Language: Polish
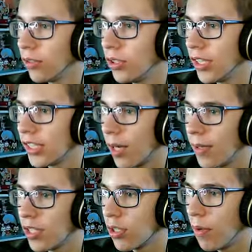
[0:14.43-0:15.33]
odcineczek
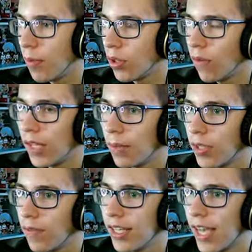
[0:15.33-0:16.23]
będzie sobie montowany,
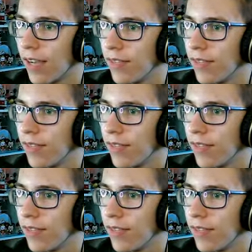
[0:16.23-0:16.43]
ponieważ jak